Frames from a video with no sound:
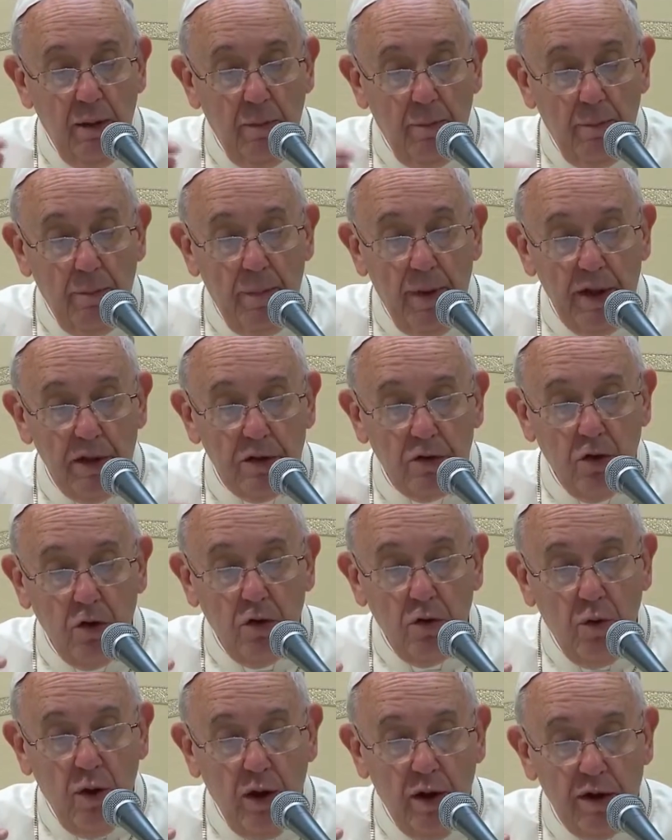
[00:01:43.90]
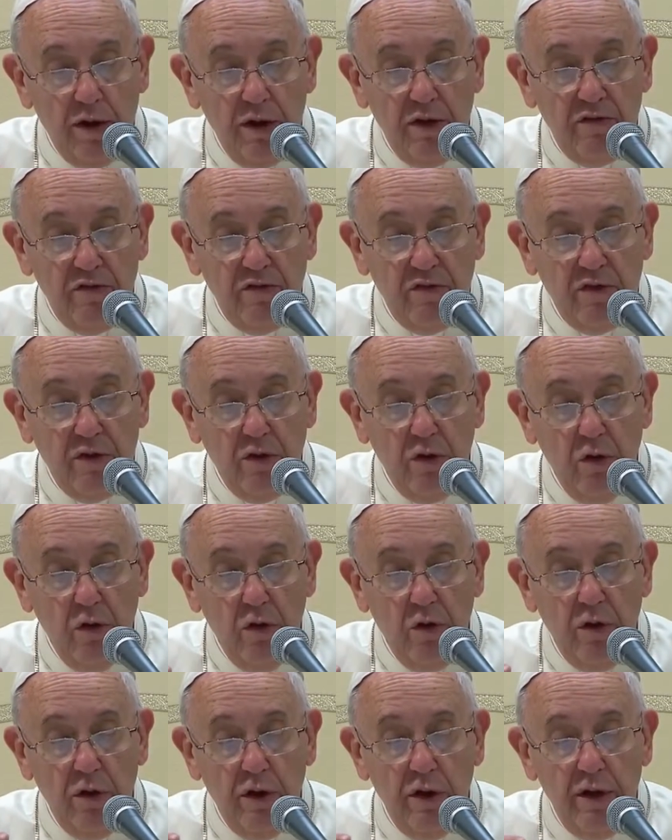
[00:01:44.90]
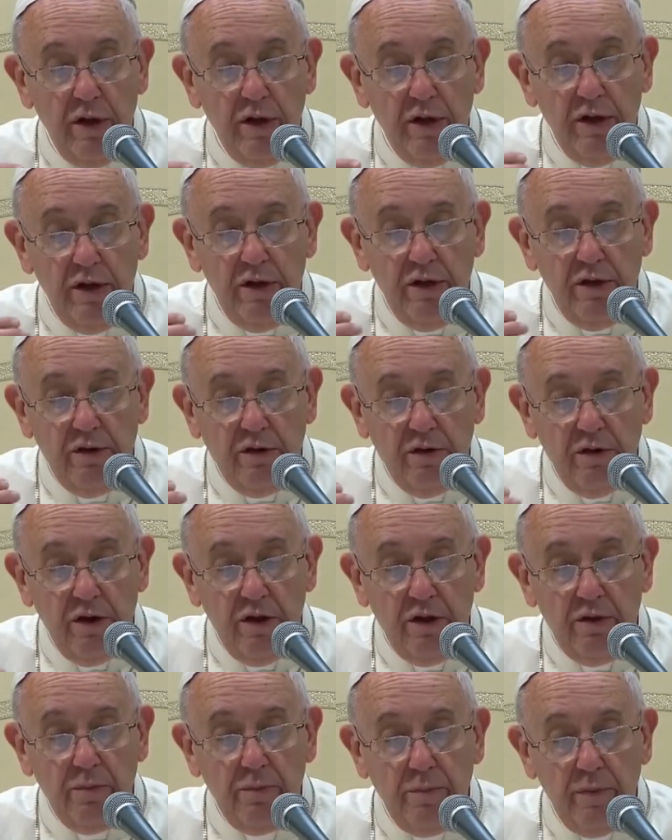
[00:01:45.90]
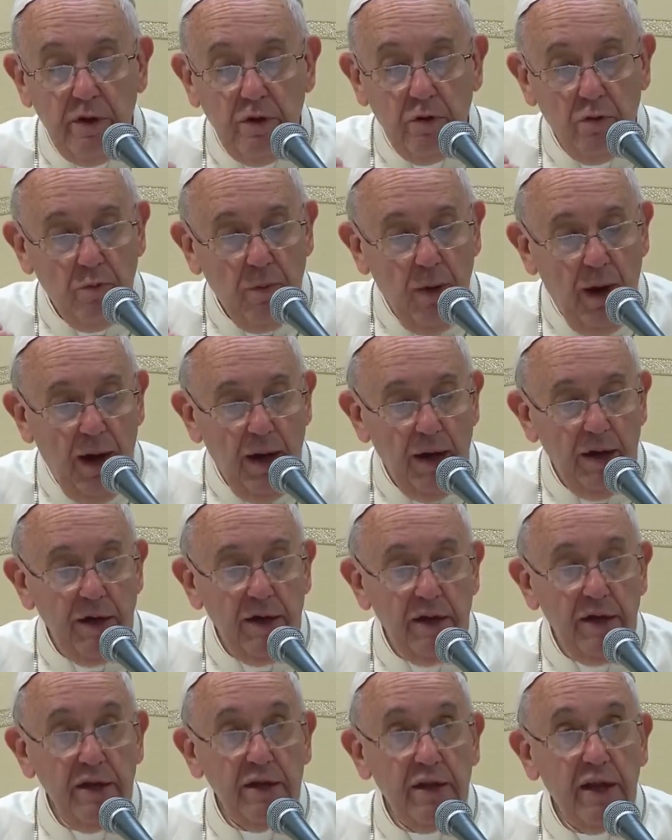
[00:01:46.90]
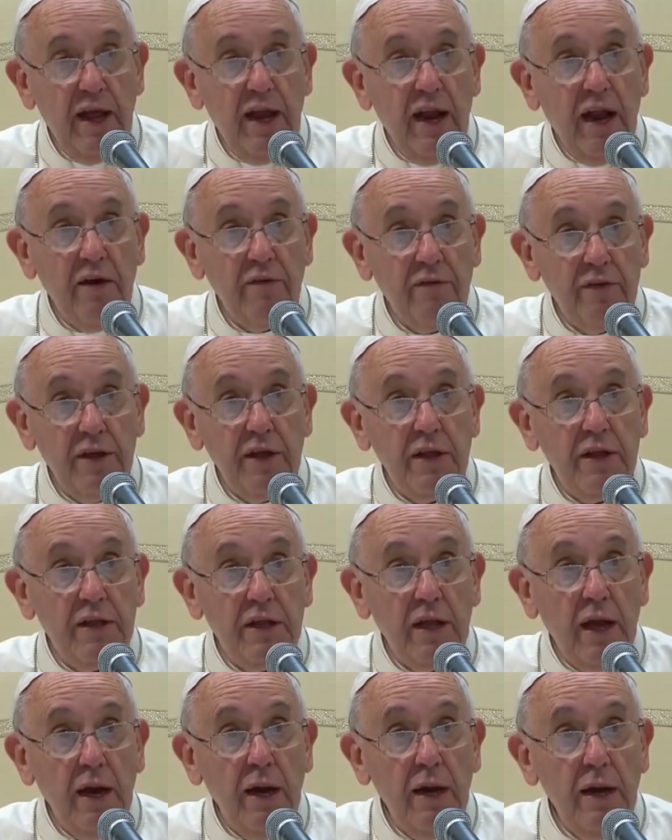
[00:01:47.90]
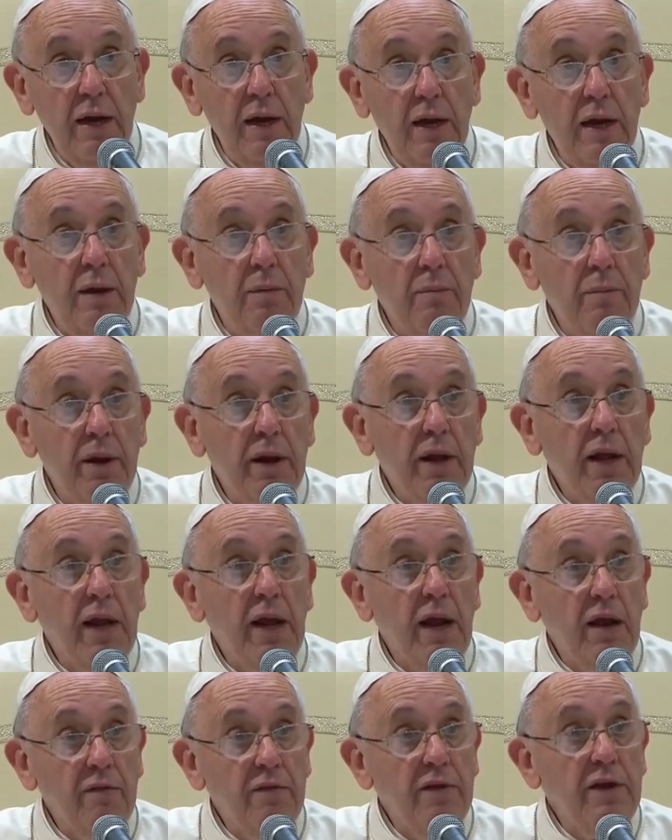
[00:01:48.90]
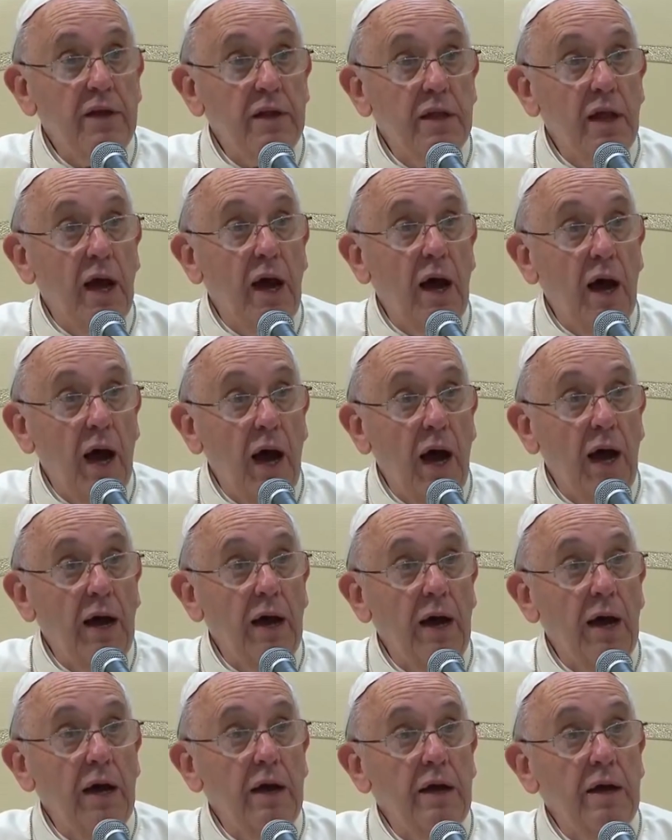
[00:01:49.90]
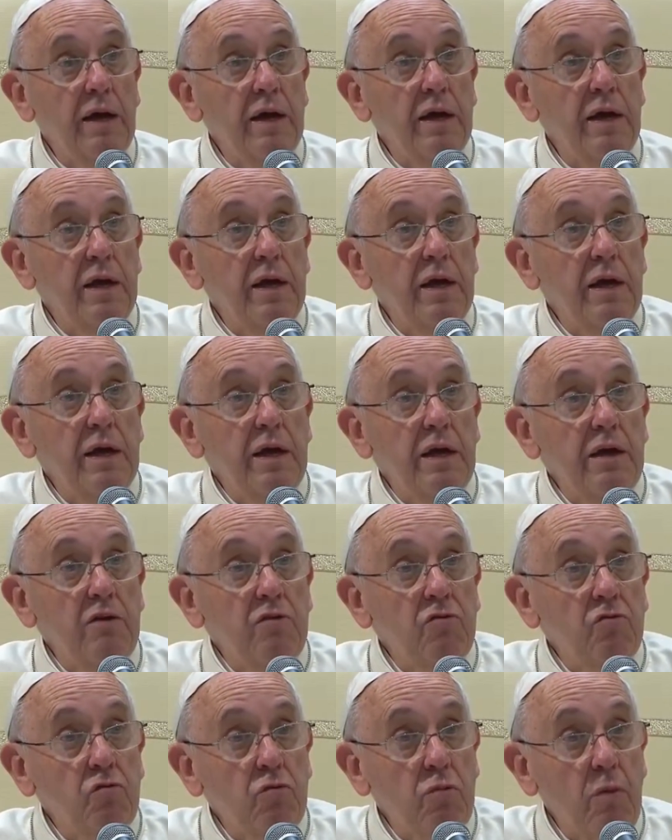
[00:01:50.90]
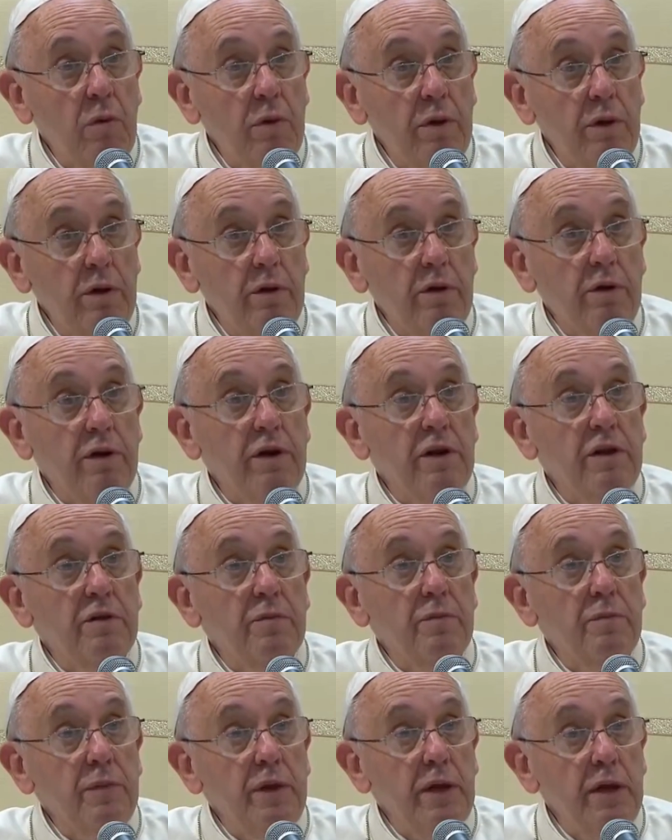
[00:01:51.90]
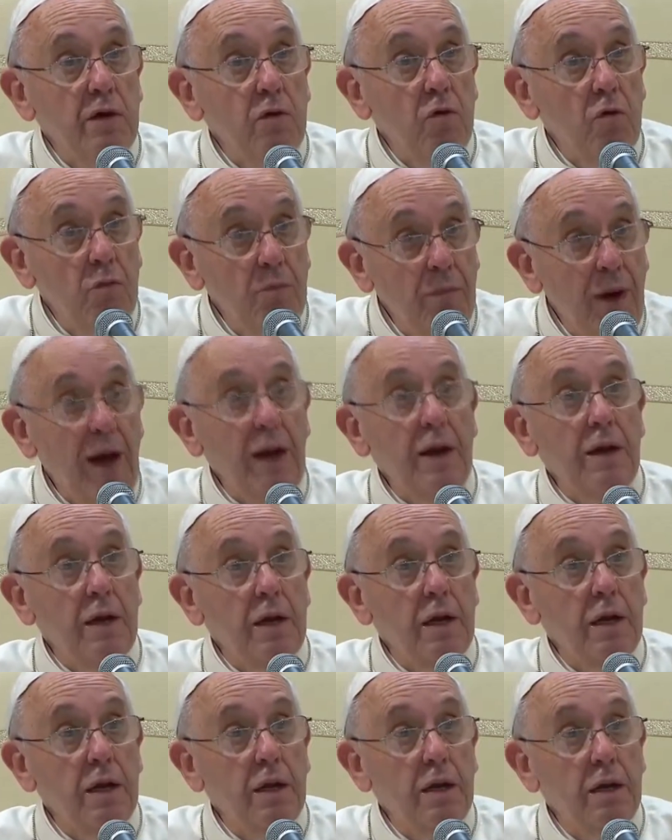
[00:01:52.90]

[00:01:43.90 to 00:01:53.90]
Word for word: mettono a rischio i ritmi umani della vita, perché la vita ha i suoi ritmi umani.